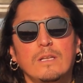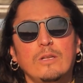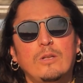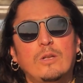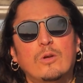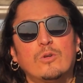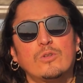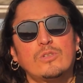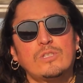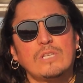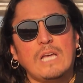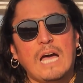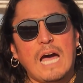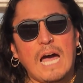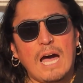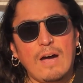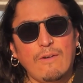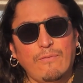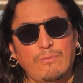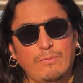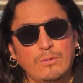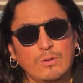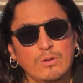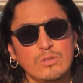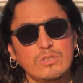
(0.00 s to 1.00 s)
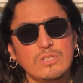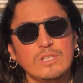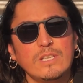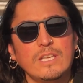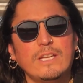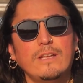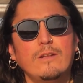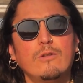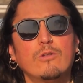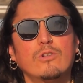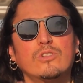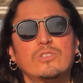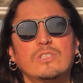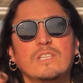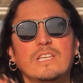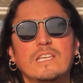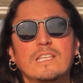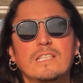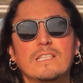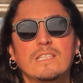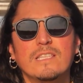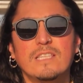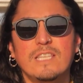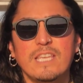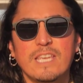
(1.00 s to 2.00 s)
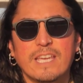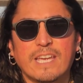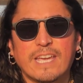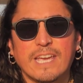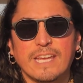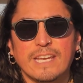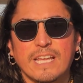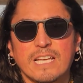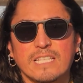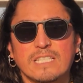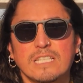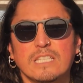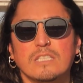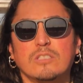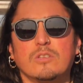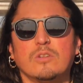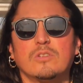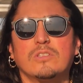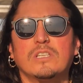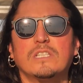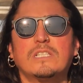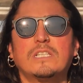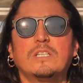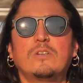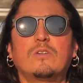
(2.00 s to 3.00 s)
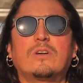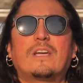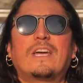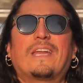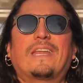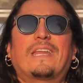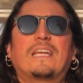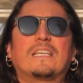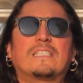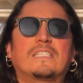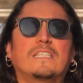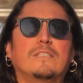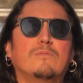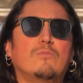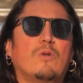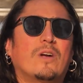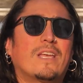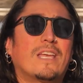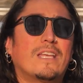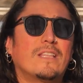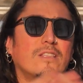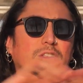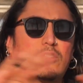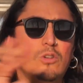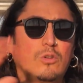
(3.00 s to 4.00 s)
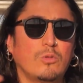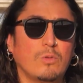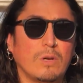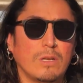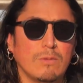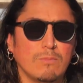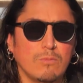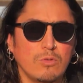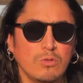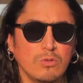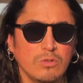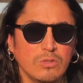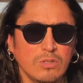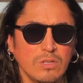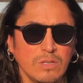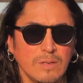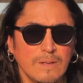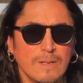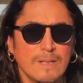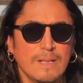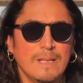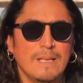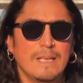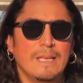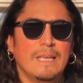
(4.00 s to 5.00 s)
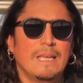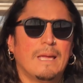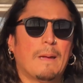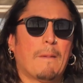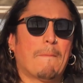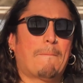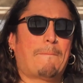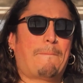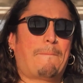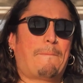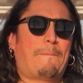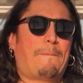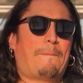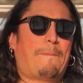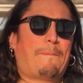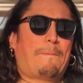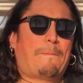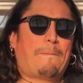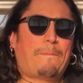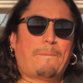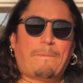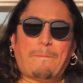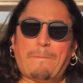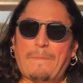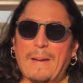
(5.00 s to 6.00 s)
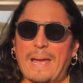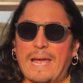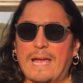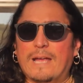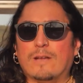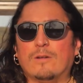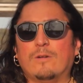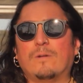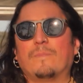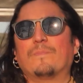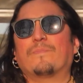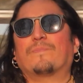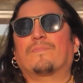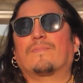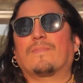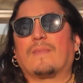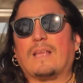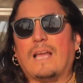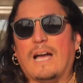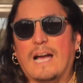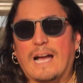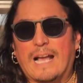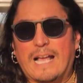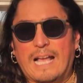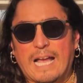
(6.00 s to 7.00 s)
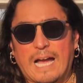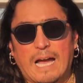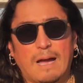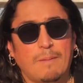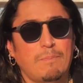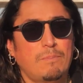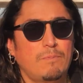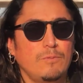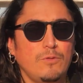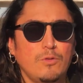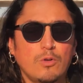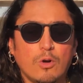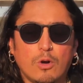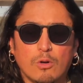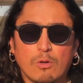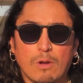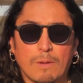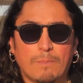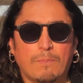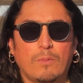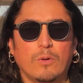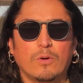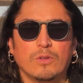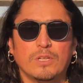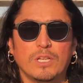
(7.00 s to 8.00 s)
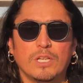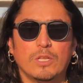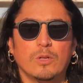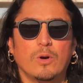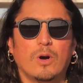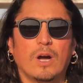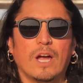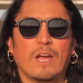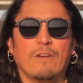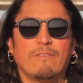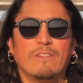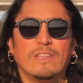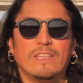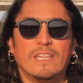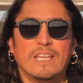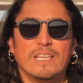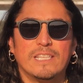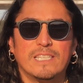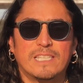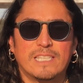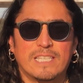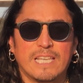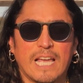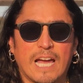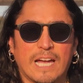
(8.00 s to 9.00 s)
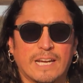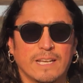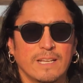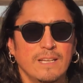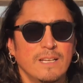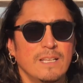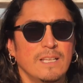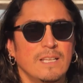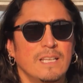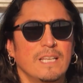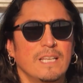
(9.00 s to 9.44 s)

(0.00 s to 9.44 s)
los afros y los indígenas. Entonces creo que racismo hay en todo el mundo, pero acá no lo he podido evidenciar.